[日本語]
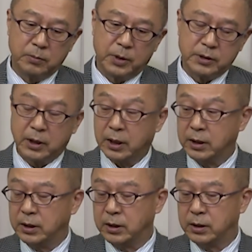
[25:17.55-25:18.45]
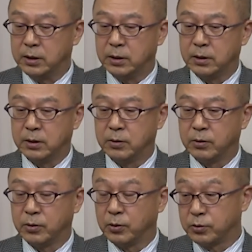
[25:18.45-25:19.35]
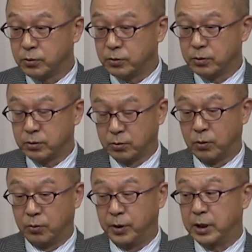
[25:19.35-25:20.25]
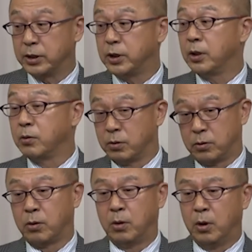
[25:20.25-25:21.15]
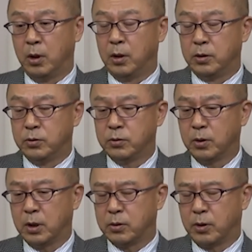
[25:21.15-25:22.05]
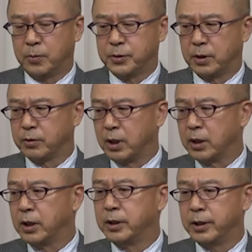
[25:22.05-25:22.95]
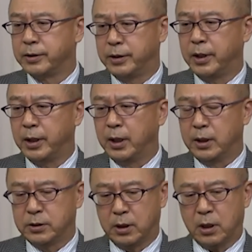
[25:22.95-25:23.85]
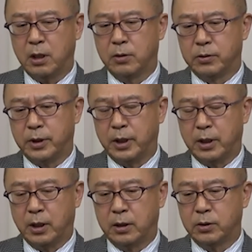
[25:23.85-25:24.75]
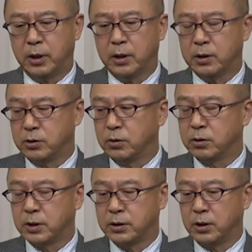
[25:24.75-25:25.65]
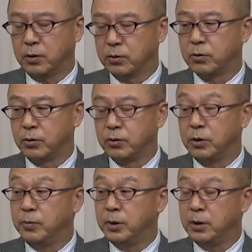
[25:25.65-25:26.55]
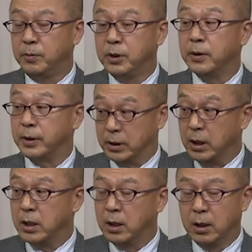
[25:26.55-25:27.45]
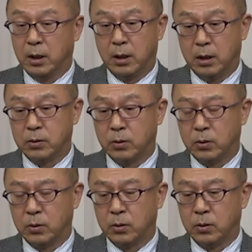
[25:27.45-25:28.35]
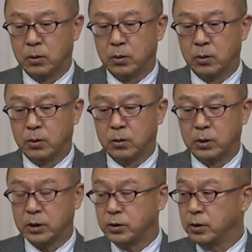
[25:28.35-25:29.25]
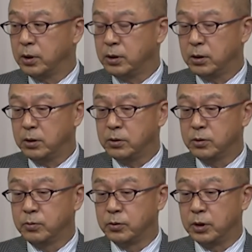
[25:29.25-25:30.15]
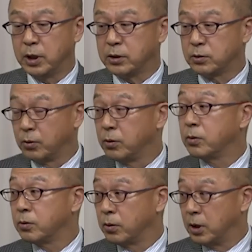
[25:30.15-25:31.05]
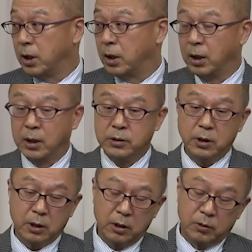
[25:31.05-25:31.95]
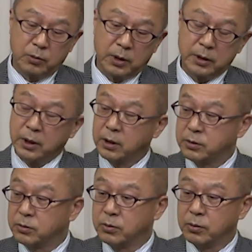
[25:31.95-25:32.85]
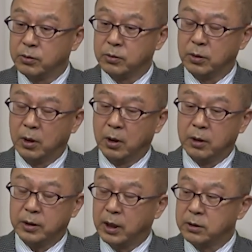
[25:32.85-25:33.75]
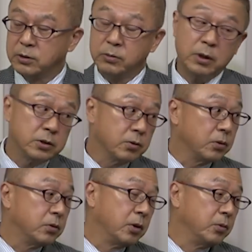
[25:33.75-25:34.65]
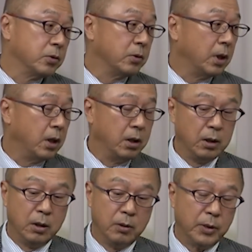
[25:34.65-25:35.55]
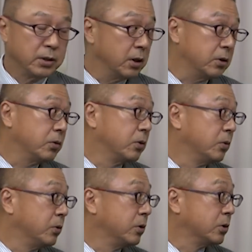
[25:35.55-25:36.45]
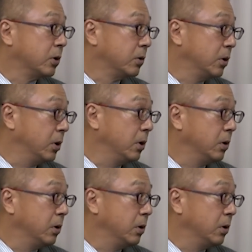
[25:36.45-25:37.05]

まあ、世界の共通項を見出していこうというのがトランプさんの考えであって世界をね安定化しさせようという意味意味ではねあのナショナリズムに立つということが世界を不安定化するという単純な思考っていうのは僕は間違ってると思うんですけどね。